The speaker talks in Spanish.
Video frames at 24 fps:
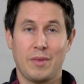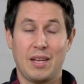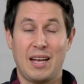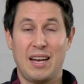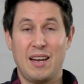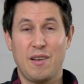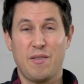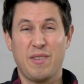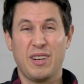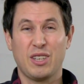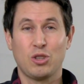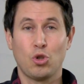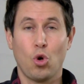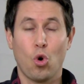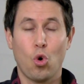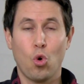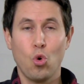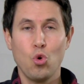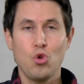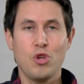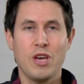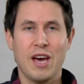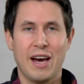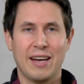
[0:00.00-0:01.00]
el, efecto
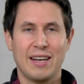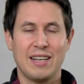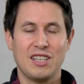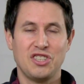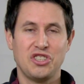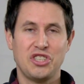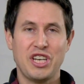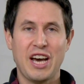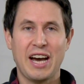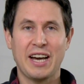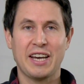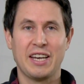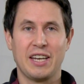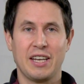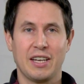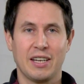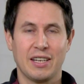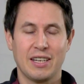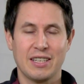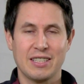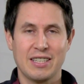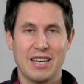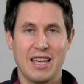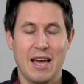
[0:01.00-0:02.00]
cuña, el jacking
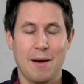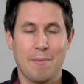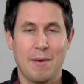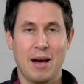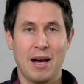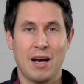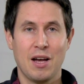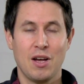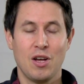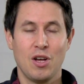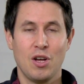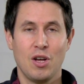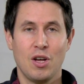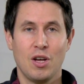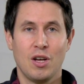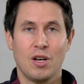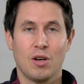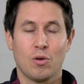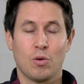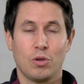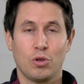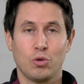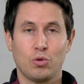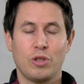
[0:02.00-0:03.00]
que se llama.
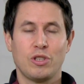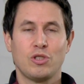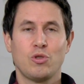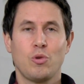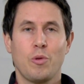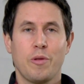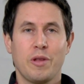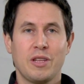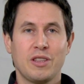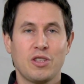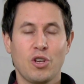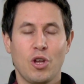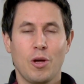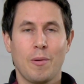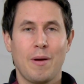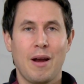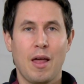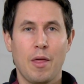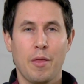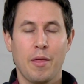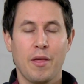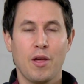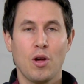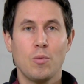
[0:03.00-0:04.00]
Cuando tú tienes un centro de
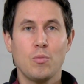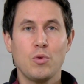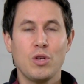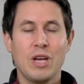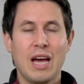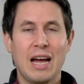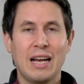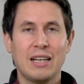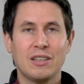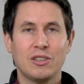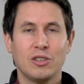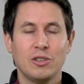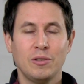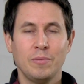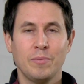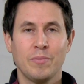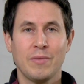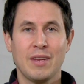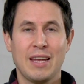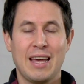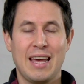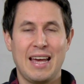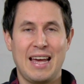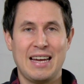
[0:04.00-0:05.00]
balanceo muy alto,
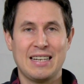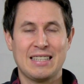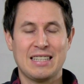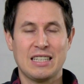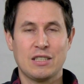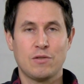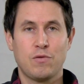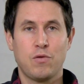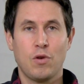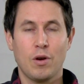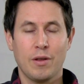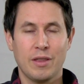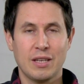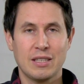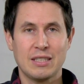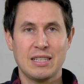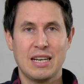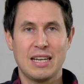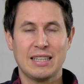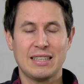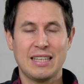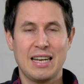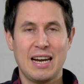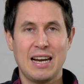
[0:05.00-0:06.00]
estas fuerzas
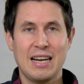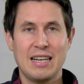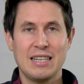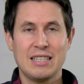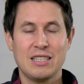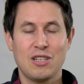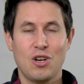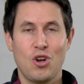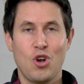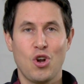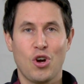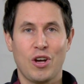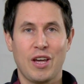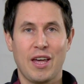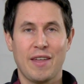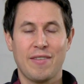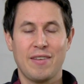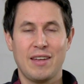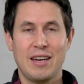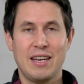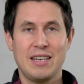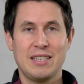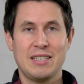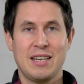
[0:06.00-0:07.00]
laterales lo que
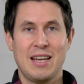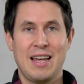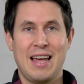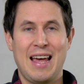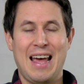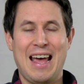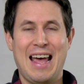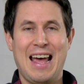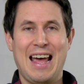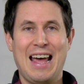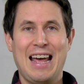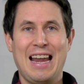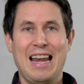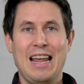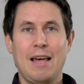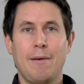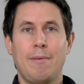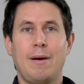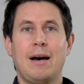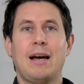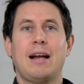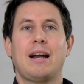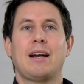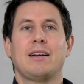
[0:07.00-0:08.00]
hacen es
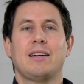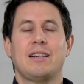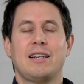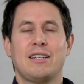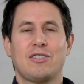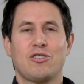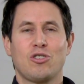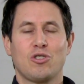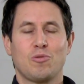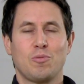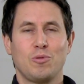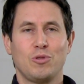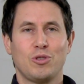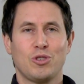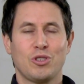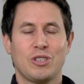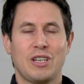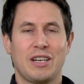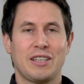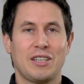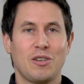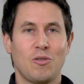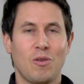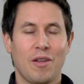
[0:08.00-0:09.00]
elevar estos puntos
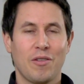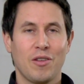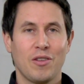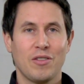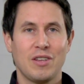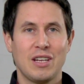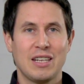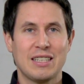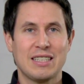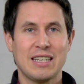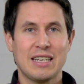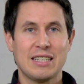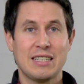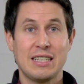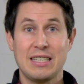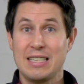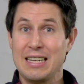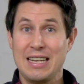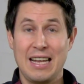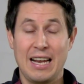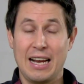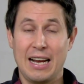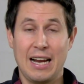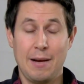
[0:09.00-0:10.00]
de articulación del chasis
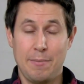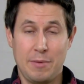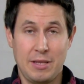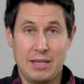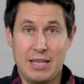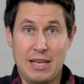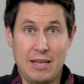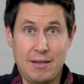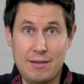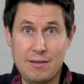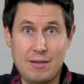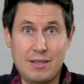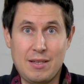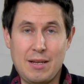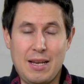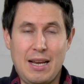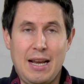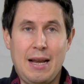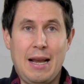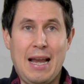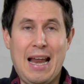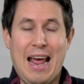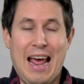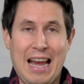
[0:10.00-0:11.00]
y realmente
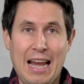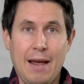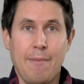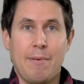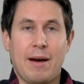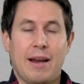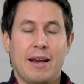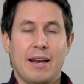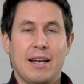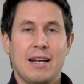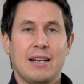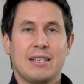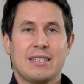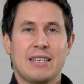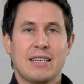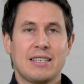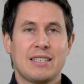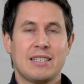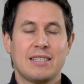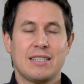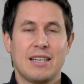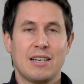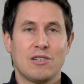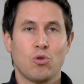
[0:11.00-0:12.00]
elevan el
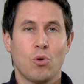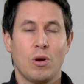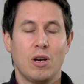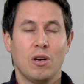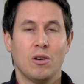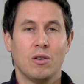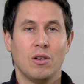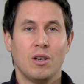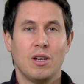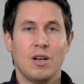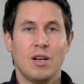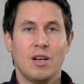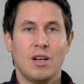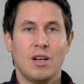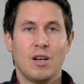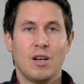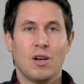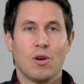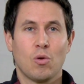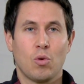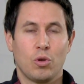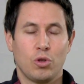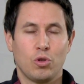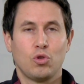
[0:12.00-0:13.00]
chasis del suelo.
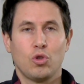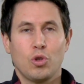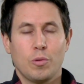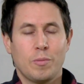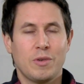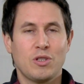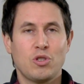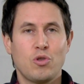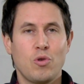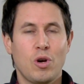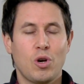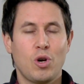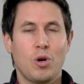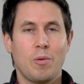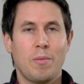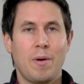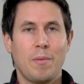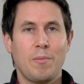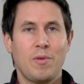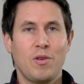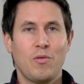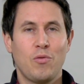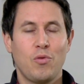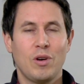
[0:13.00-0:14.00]
Cuando tú tomas una
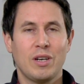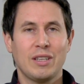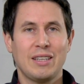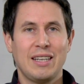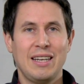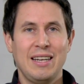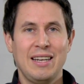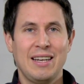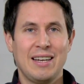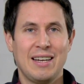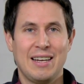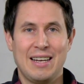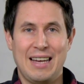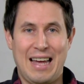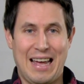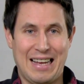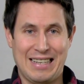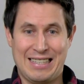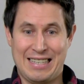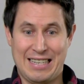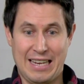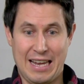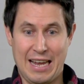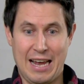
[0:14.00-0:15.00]
curva muy fuerte,
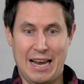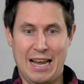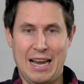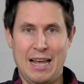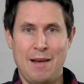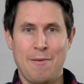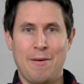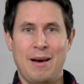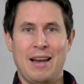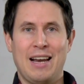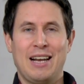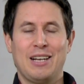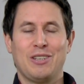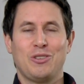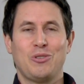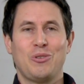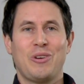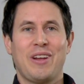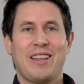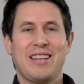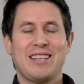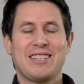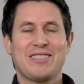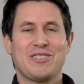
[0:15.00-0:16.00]
se eleva la altura de